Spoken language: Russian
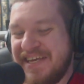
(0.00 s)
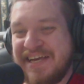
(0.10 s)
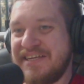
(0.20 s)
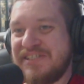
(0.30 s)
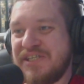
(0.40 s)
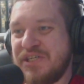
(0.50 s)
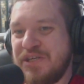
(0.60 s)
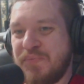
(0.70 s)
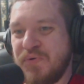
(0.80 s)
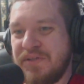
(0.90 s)
я здесь и
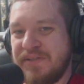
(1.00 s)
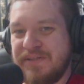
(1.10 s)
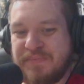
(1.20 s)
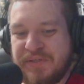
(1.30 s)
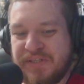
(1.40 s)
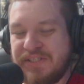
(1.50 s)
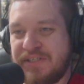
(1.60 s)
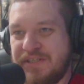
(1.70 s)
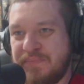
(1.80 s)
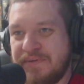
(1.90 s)
не понял э,
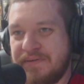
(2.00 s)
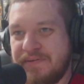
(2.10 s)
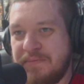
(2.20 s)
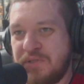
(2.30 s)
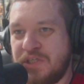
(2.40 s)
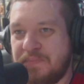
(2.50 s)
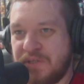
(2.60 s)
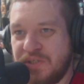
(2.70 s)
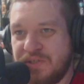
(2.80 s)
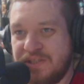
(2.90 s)
претензии, типа, объясните, пожалуйста.